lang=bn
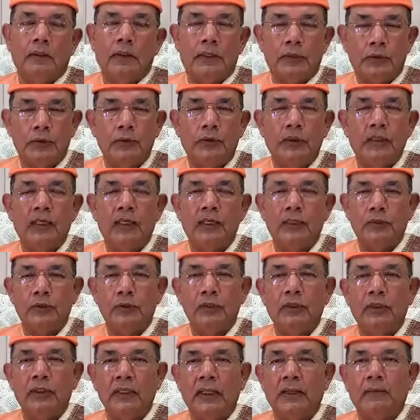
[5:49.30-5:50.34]
কিছুদিনের
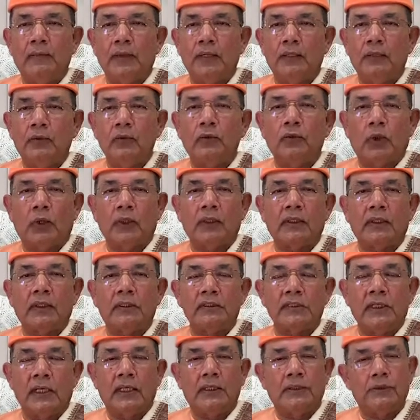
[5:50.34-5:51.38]
জন্যে আমার একটু
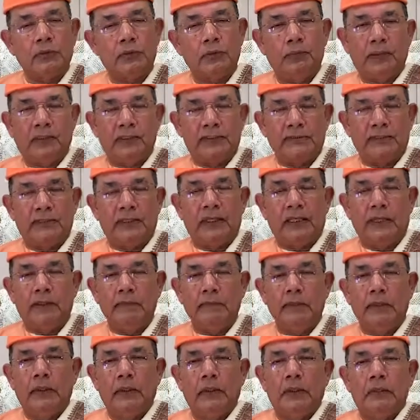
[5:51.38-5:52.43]
দরকার সাহায্য বাস
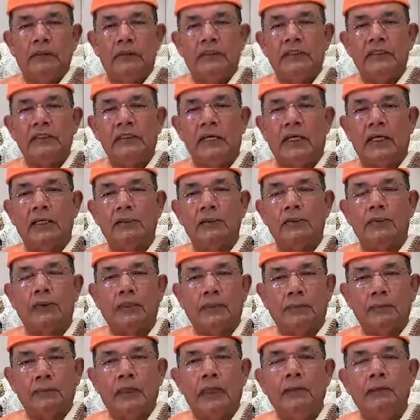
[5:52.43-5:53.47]
পেলাম যেই
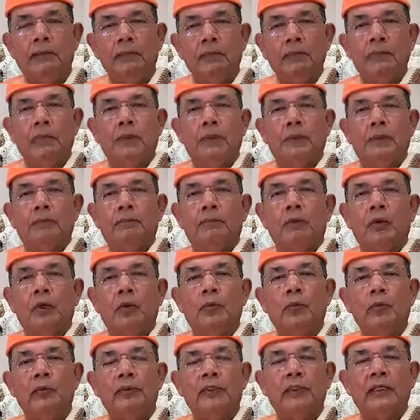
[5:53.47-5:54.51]
সাহায্যটা পেলাম
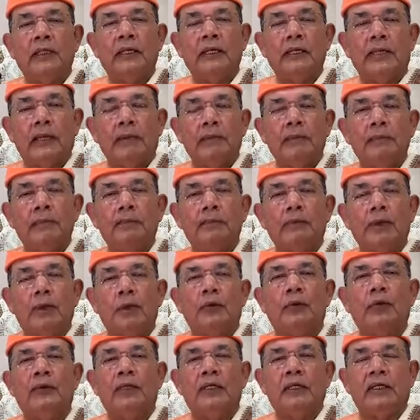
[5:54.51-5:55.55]
পরবর্তীকালে আমি
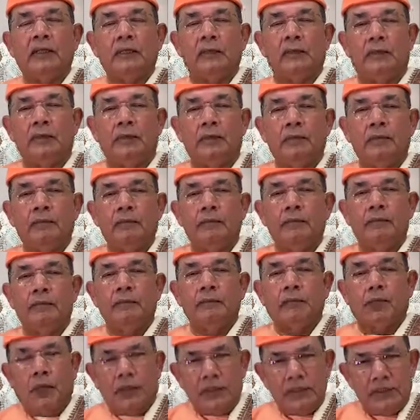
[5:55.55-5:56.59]
ফেরত দিয়ে দেব
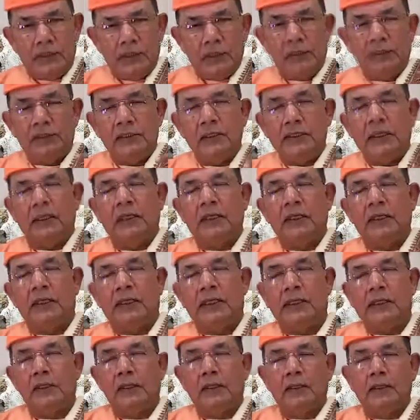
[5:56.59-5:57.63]
ওই ঠিক ঠিক
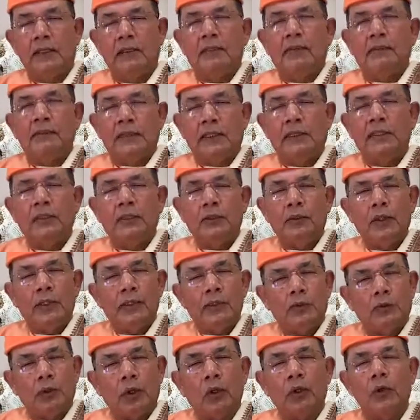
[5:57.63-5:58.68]
গৃহী জানেন তো
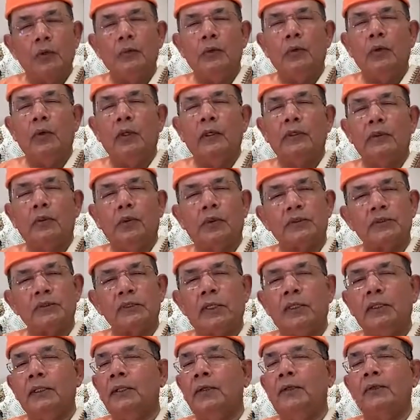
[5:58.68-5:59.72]
এই ধর্ম একটা
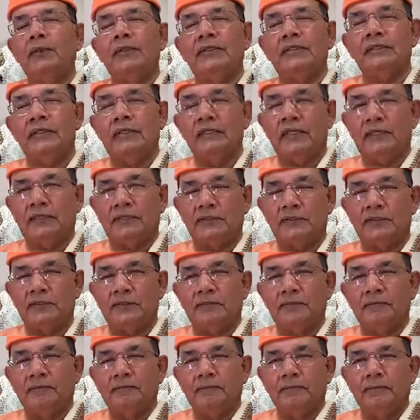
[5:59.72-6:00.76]
অসাধারণ জিনিস
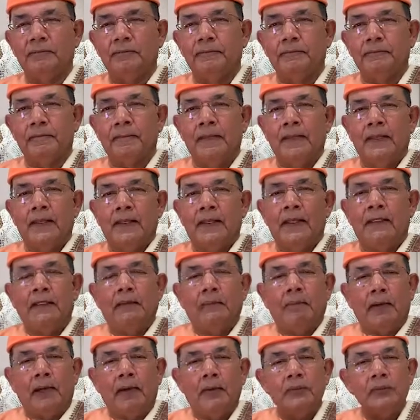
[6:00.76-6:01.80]

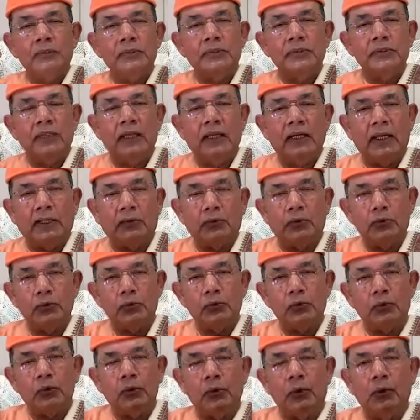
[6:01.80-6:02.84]
এটা মানুষকে এত
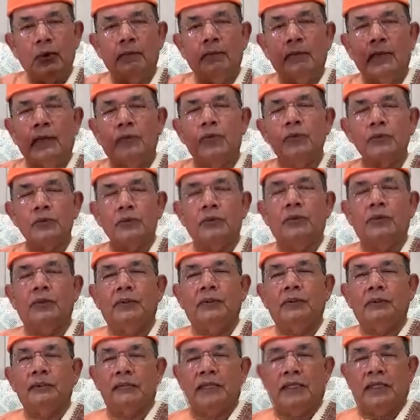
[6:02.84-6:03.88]
সুন্দর মানুষ
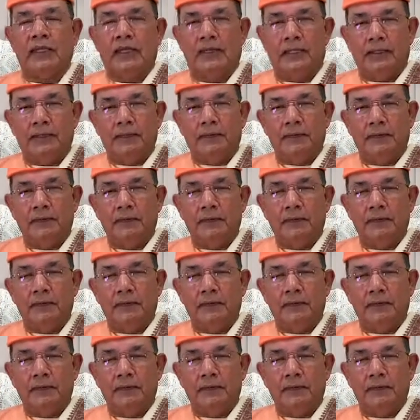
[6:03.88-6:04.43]
করতে শেখায়